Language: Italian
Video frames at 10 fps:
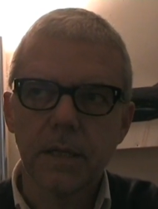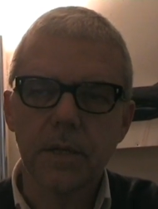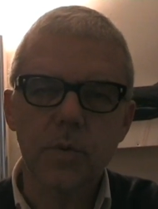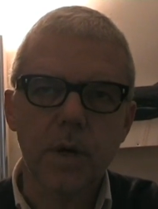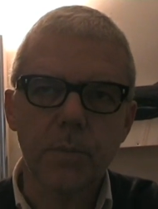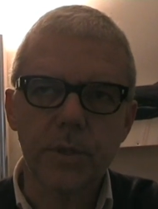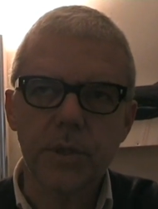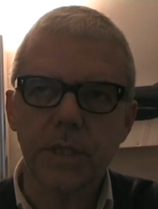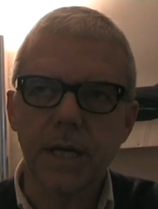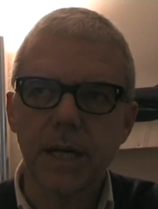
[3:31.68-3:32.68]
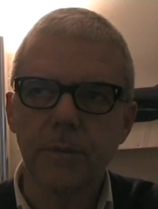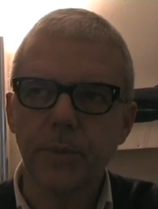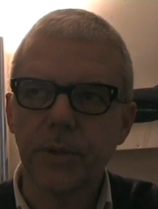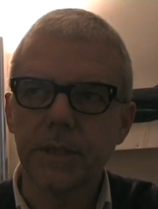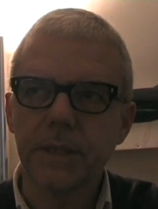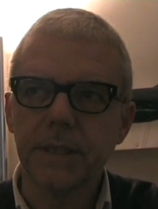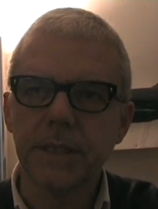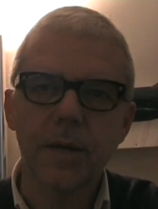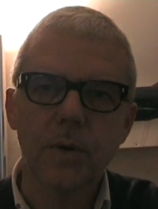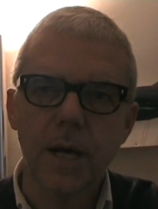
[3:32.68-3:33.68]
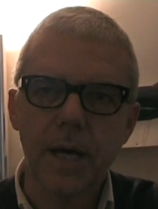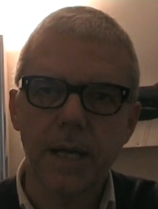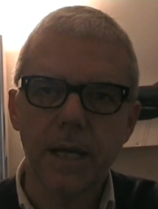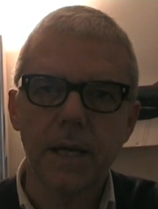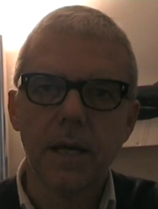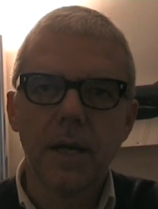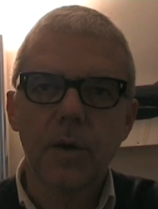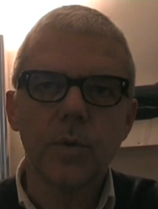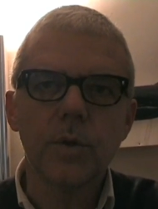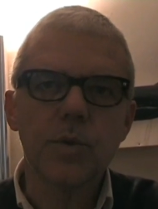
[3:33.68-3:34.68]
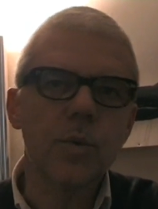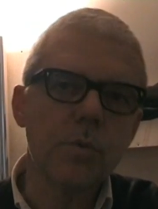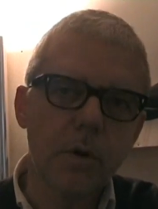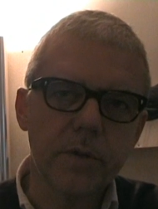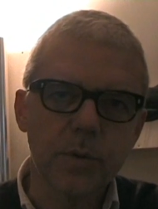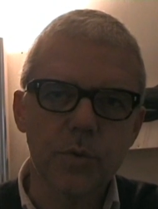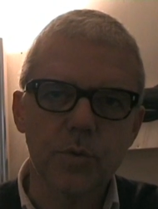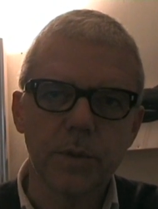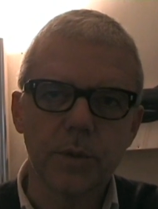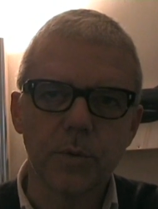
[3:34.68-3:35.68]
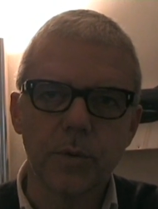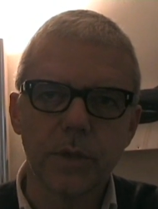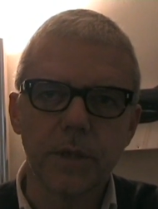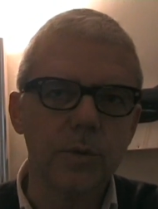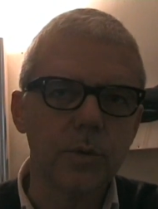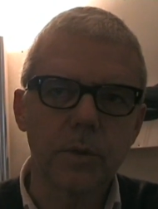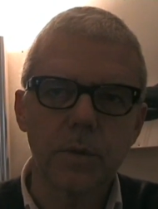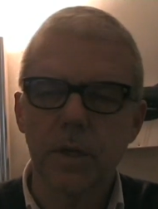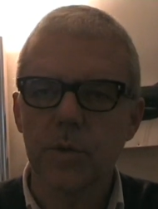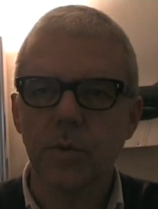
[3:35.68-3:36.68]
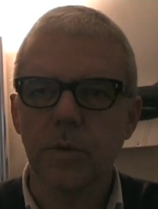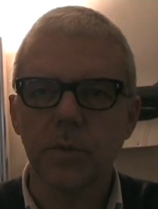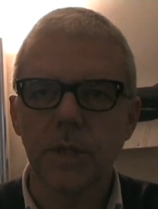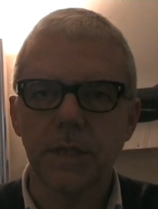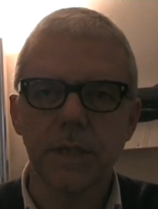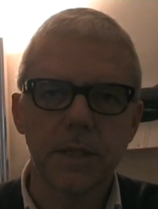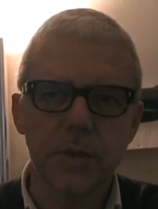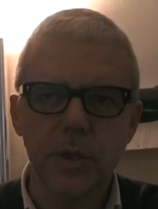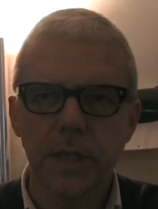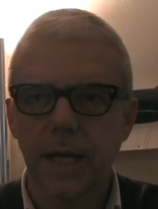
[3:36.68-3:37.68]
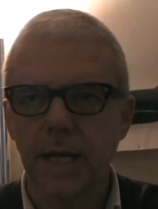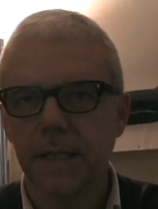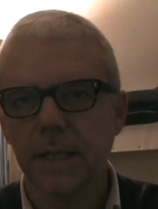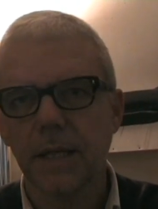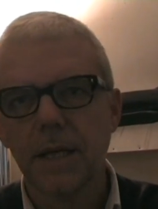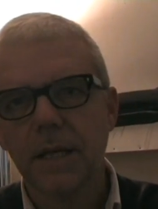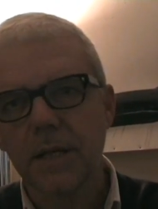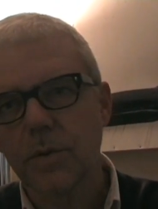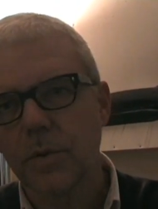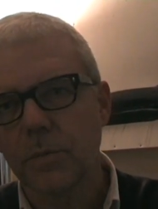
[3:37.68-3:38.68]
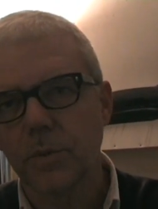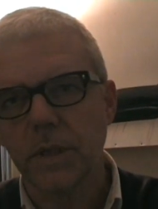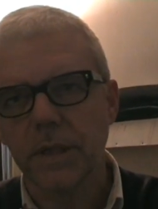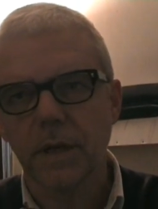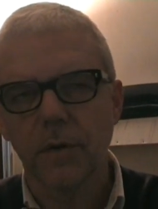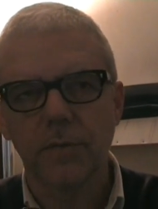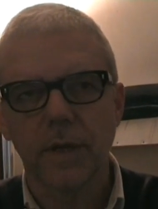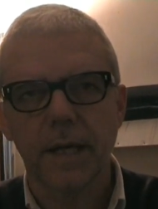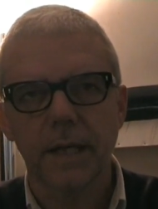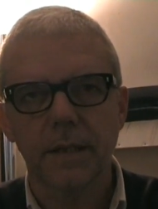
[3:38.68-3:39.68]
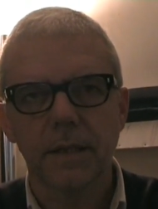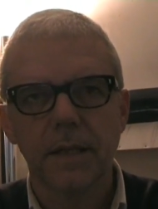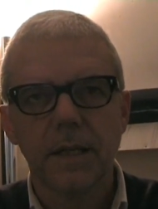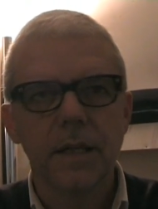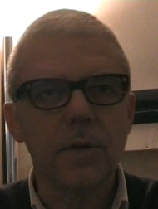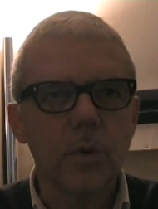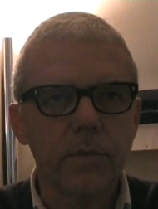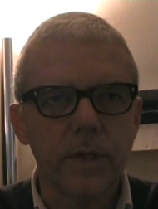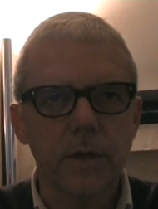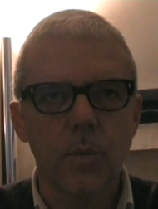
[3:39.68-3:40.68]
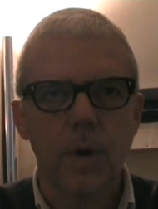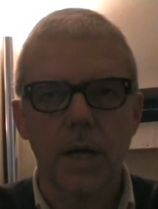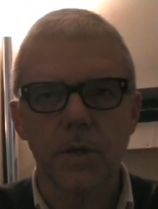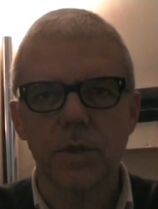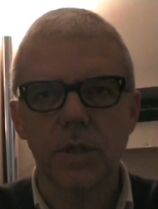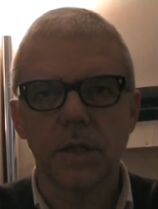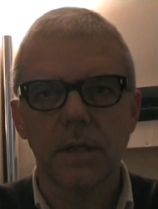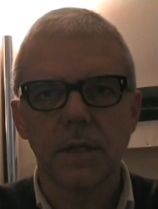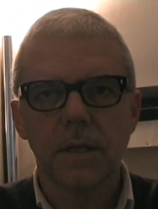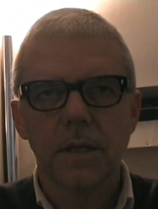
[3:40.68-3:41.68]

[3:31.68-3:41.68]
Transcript: della sua capacità poi di dialogare con i suoi nuovi consumatori in tutte quelle che sono le modalità digitali, che sono le modalità offline, i nuovi linguaggi,